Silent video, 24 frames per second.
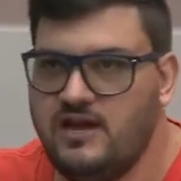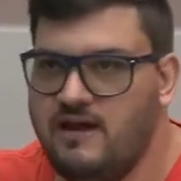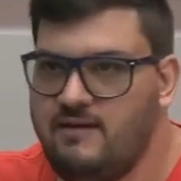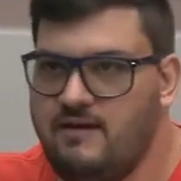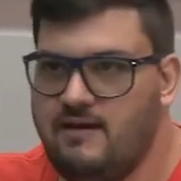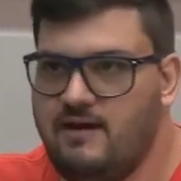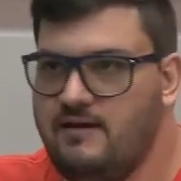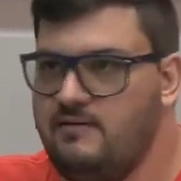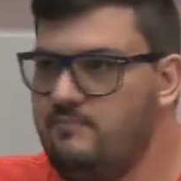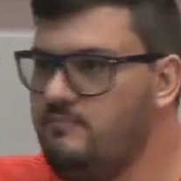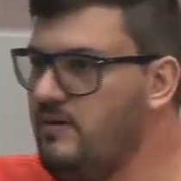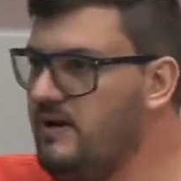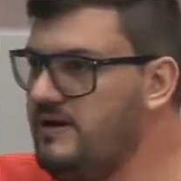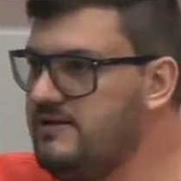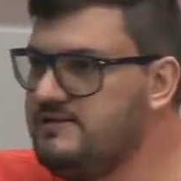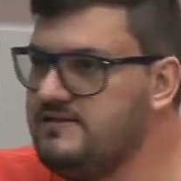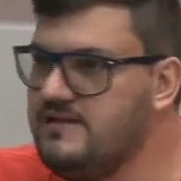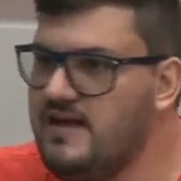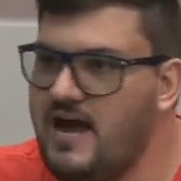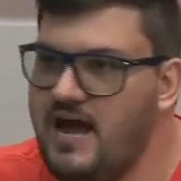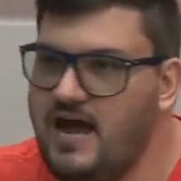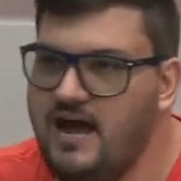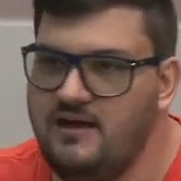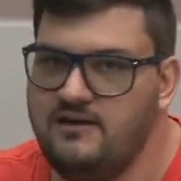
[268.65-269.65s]
a
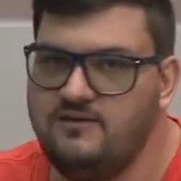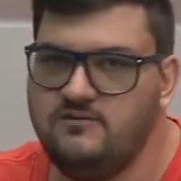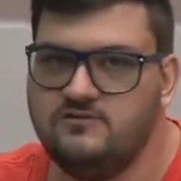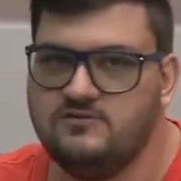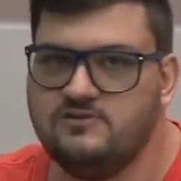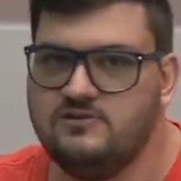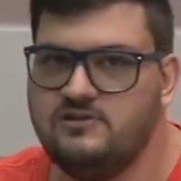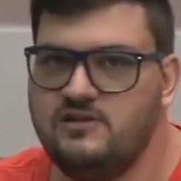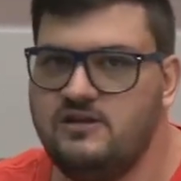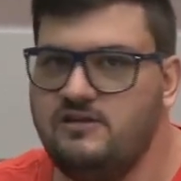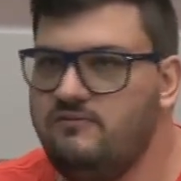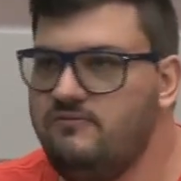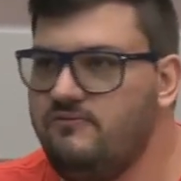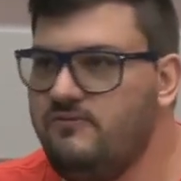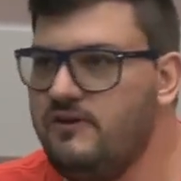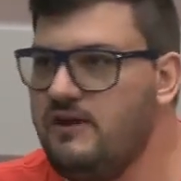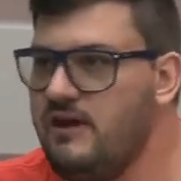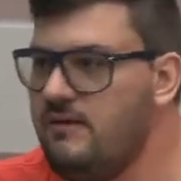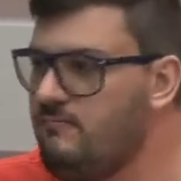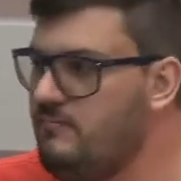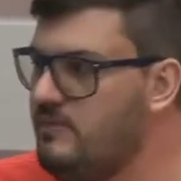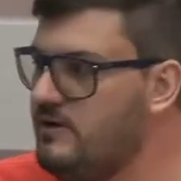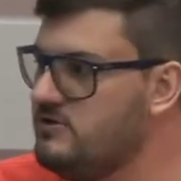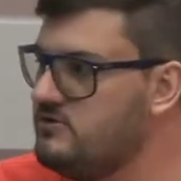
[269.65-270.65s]
empresários,
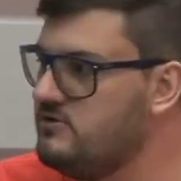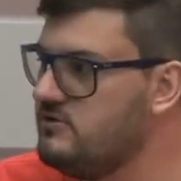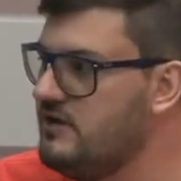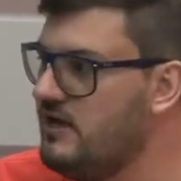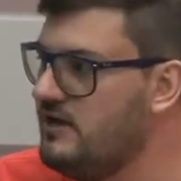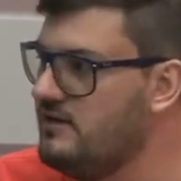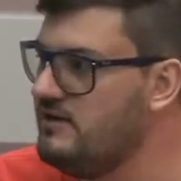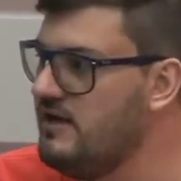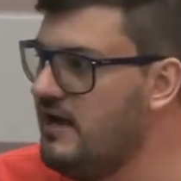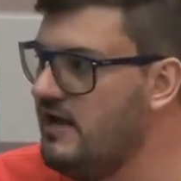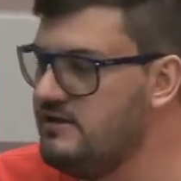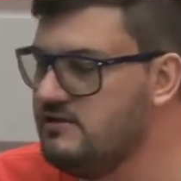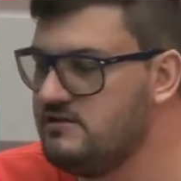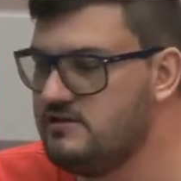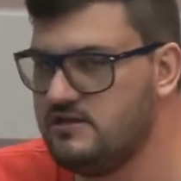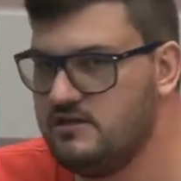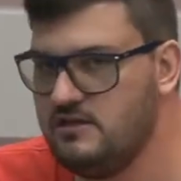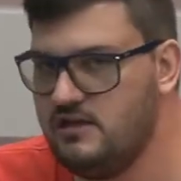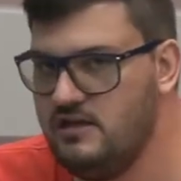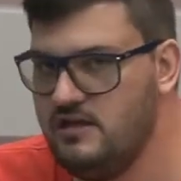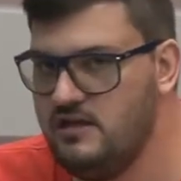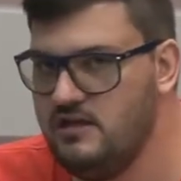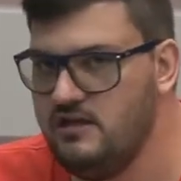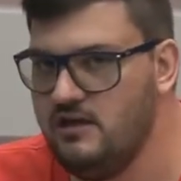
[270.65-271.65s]
enfim, a personalidades
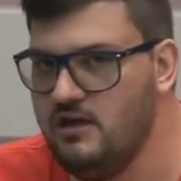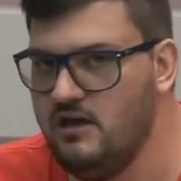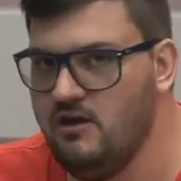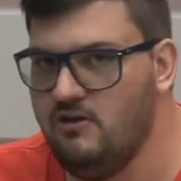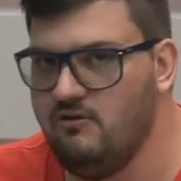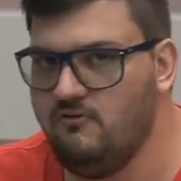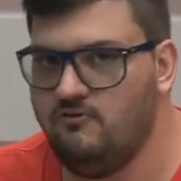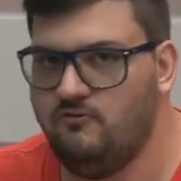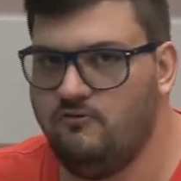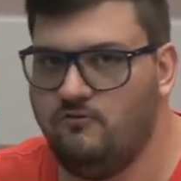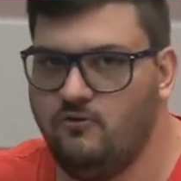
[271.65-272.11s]
que uhum.